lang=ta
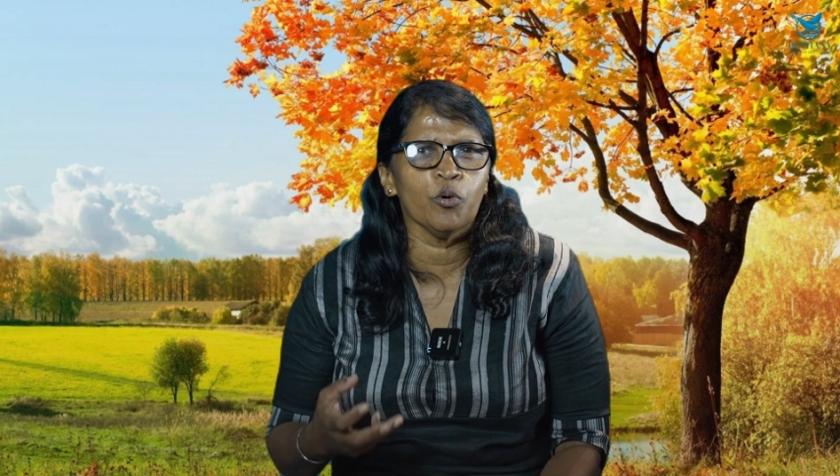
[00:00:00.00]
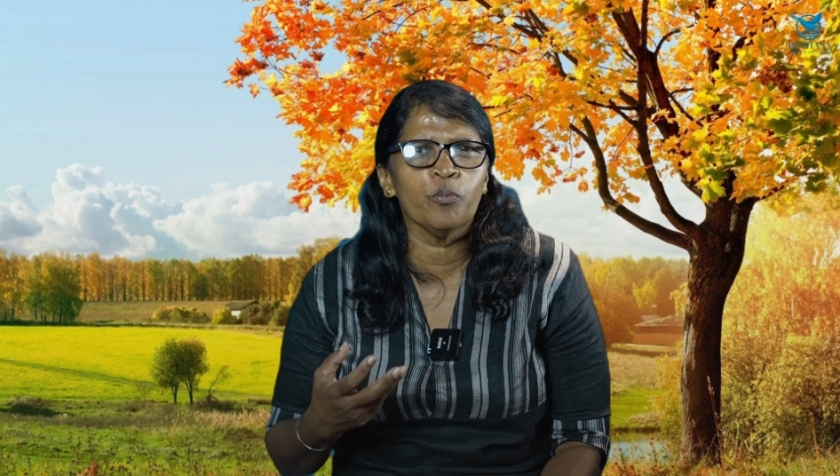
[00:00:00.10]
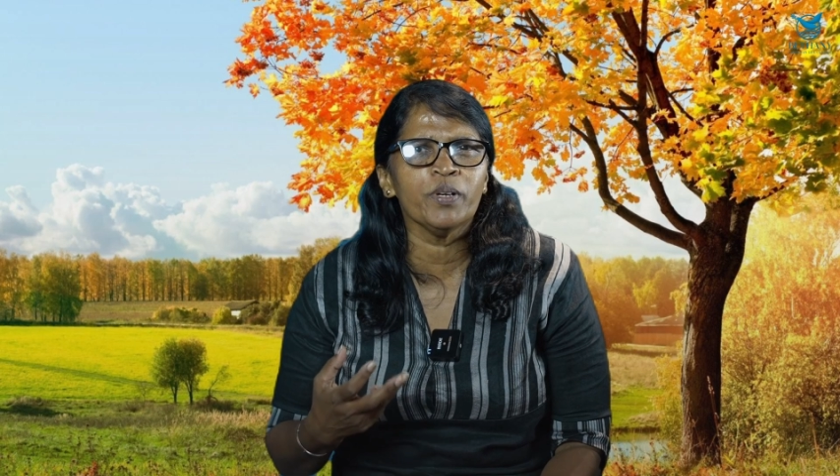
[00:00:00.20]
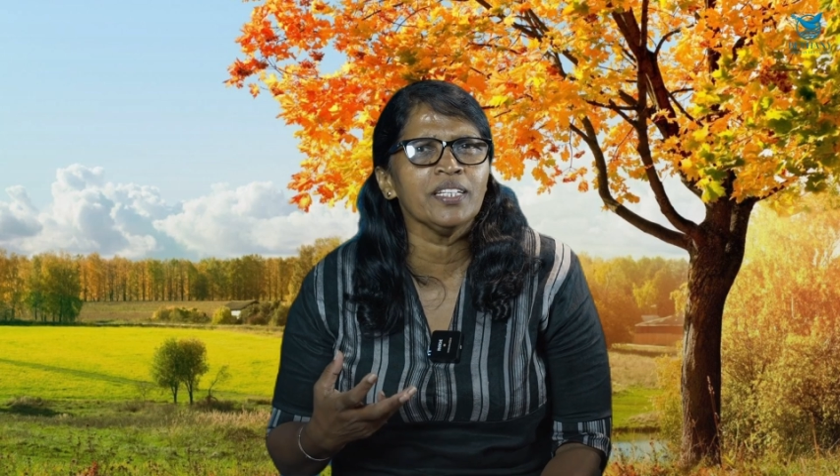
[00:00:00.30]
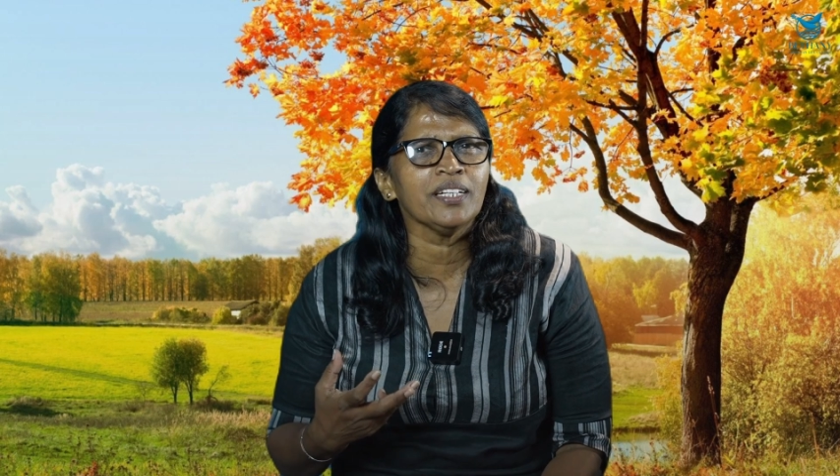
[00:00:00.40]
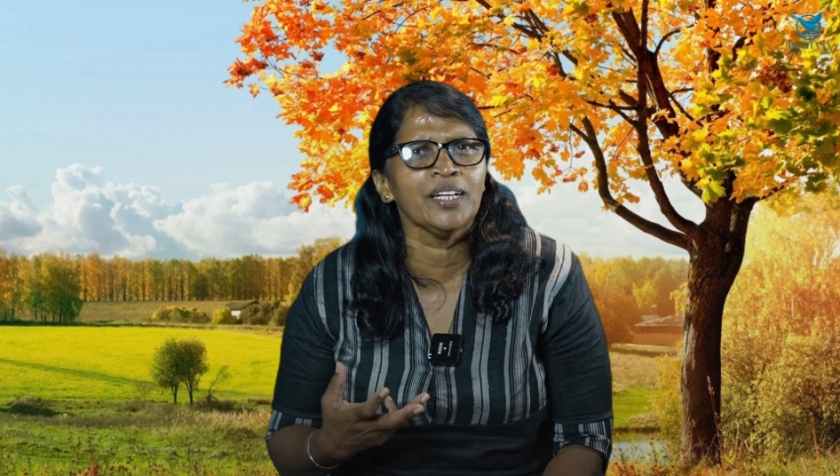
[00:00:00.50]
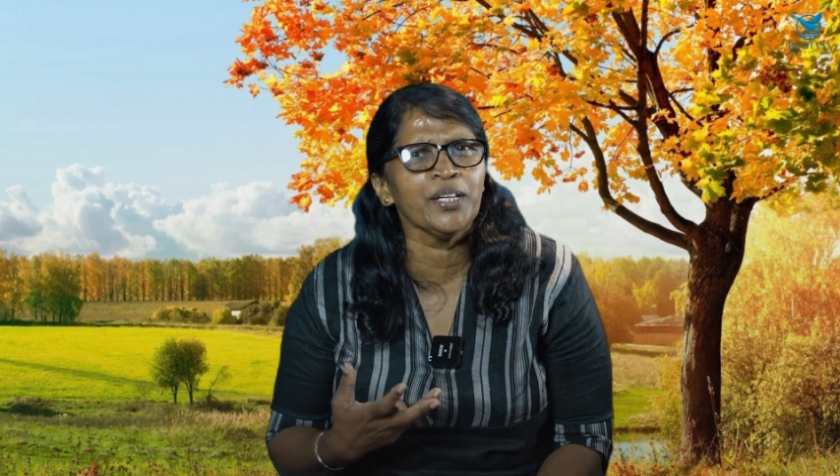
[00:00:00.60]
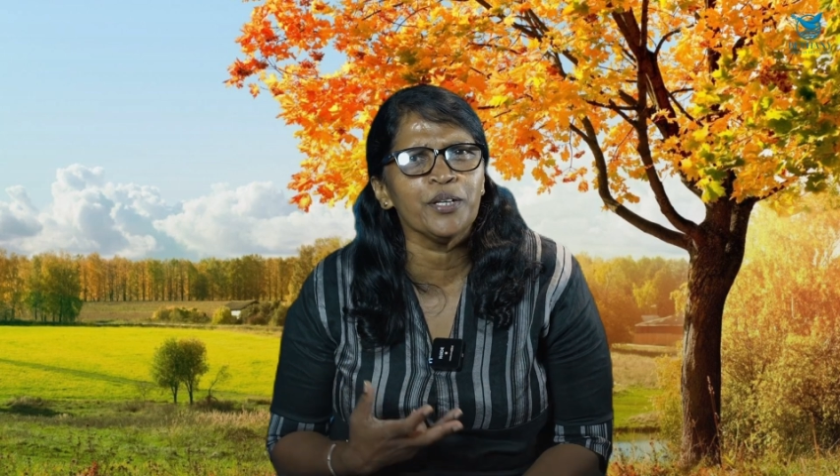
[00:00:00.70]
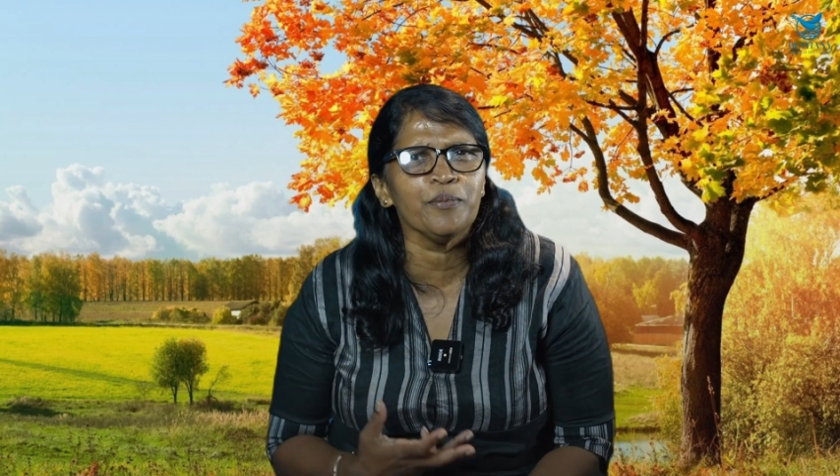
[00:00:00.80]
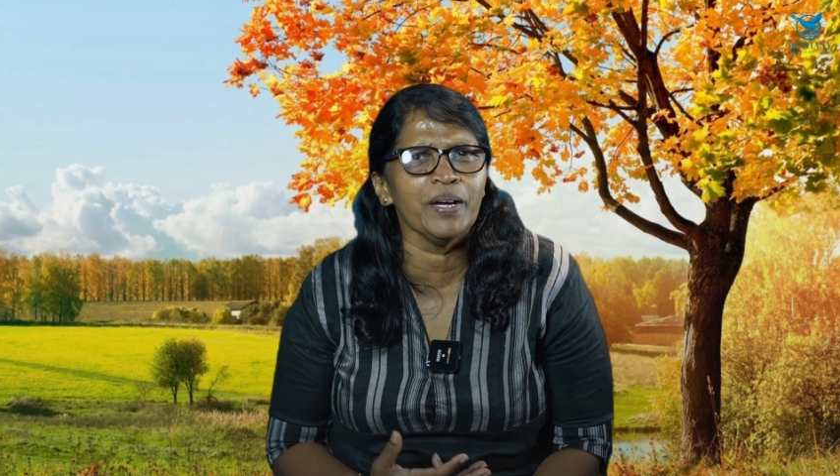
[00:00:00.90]
உமது
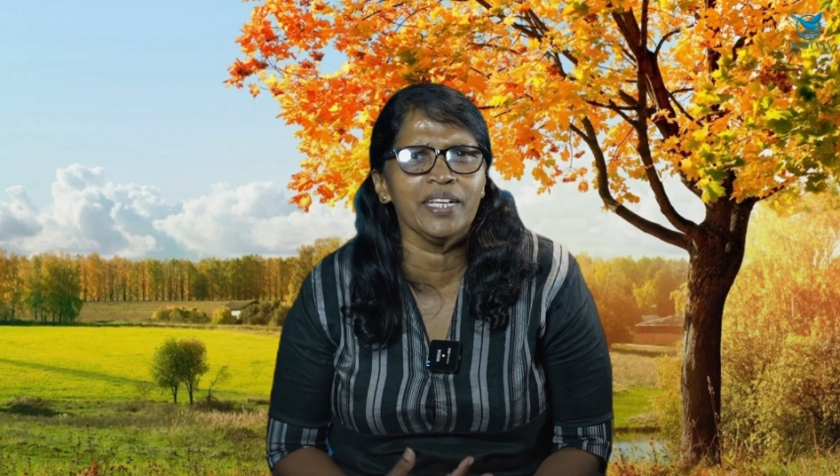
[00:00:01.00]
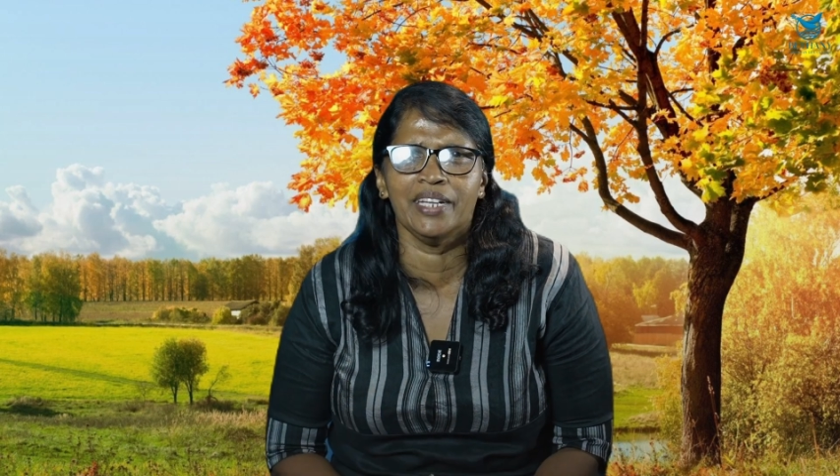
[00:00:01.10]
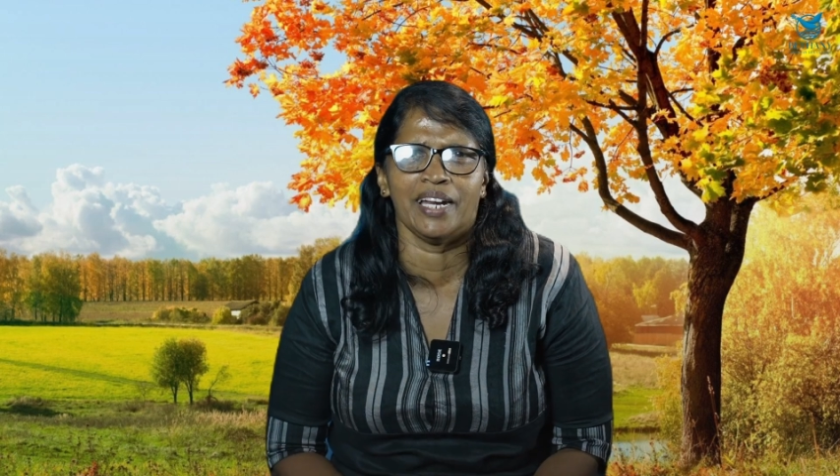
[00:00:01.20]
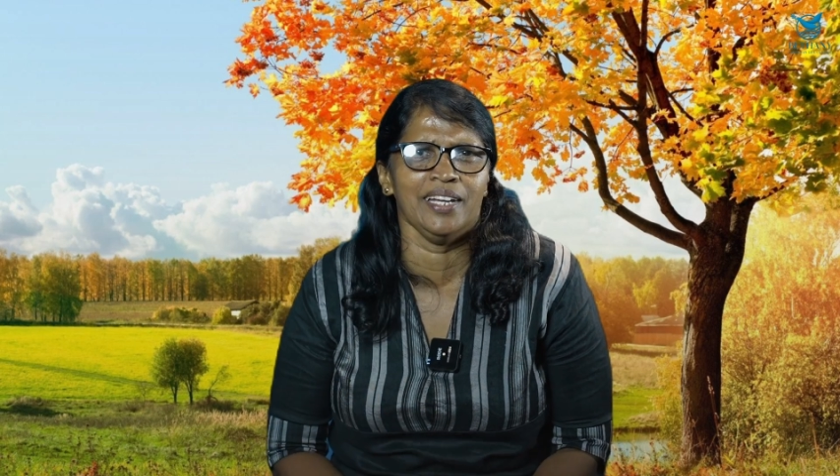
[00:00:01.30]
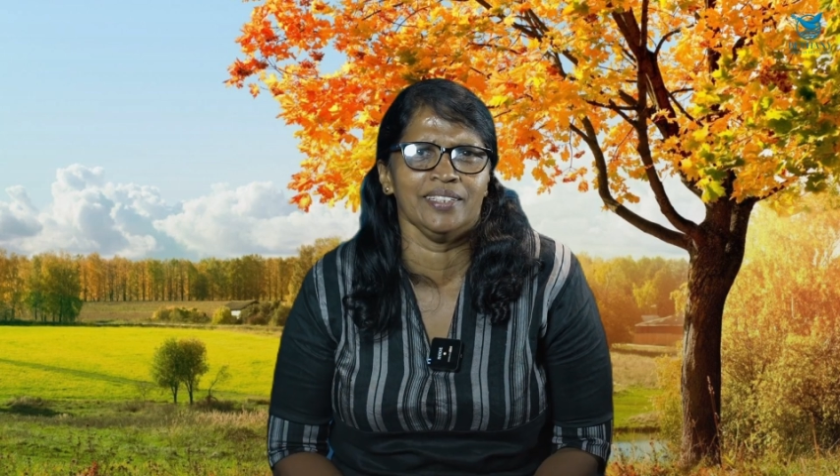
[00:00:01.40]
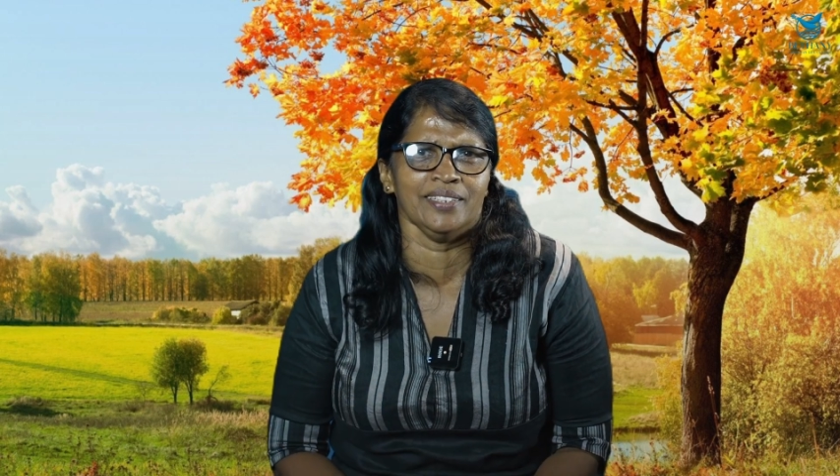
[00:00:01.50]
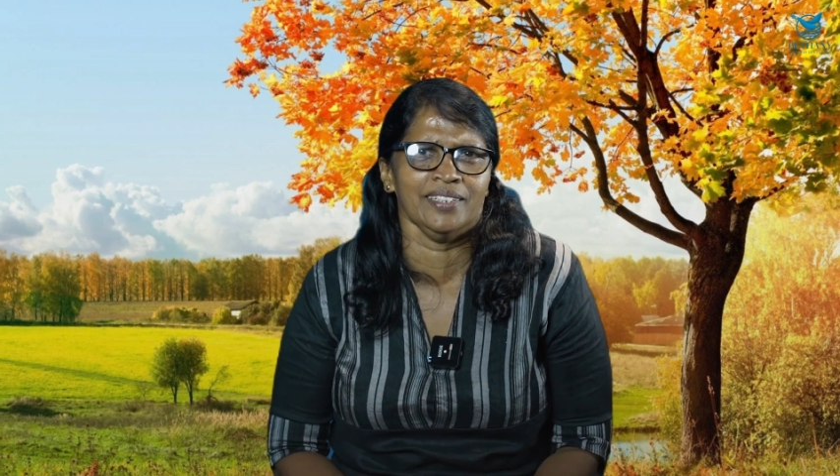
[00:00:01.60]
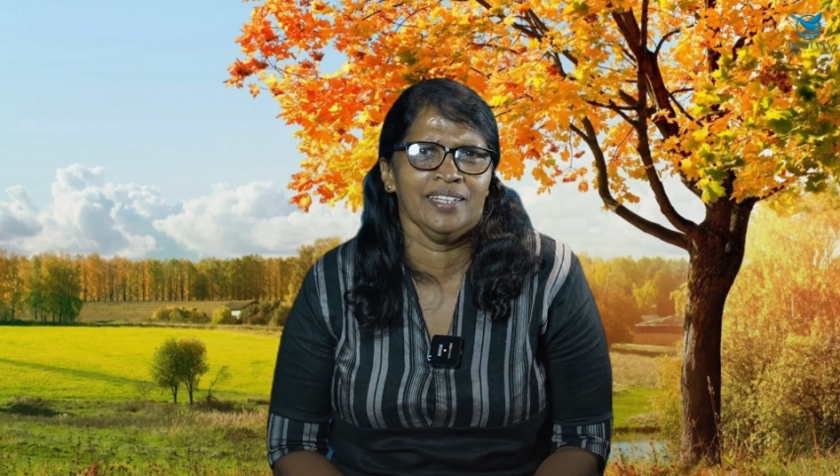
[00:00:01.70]
கிருவை நல்லது